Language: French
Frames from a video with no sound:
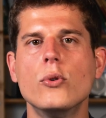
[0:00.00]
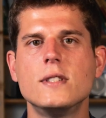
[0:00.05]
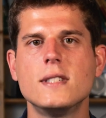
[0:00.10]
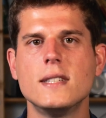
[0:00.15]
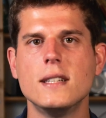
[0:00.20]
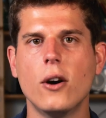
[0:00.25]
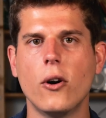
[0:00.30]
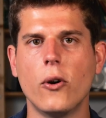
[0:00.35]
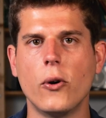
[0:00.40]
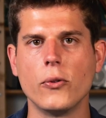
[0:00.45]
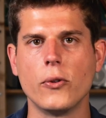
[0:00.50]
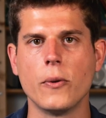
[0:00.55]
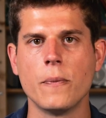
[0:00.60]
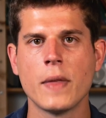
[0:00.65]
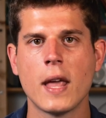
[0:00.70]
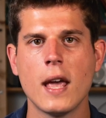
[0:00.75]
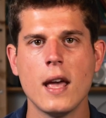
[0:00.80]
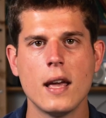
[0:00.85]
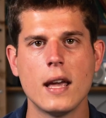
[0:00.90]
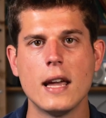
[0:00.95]
aussi grande.
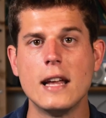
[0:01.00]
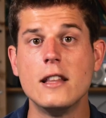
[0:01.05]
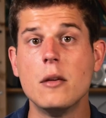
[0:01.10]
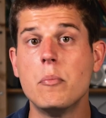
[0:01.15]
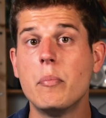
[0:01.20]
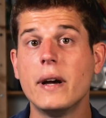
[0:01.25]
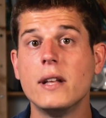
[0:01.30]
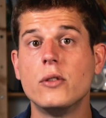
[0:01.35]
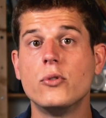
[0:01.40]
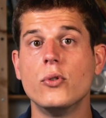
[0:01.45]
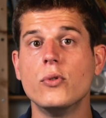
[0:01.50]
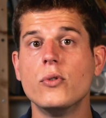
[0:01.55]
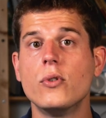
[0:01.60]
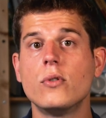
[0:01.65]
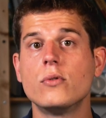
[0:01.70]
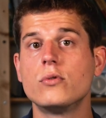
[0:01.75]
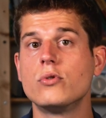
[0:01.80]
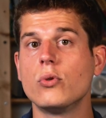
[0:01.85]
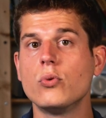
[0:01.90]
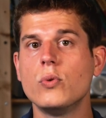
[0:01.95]
Et il n'est pas
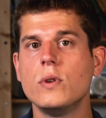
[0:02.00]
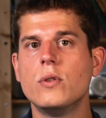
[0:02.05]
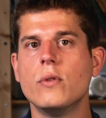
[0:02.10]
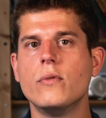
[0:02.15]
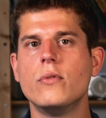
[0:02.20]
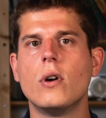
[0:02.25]
étonnant aujourd'hui de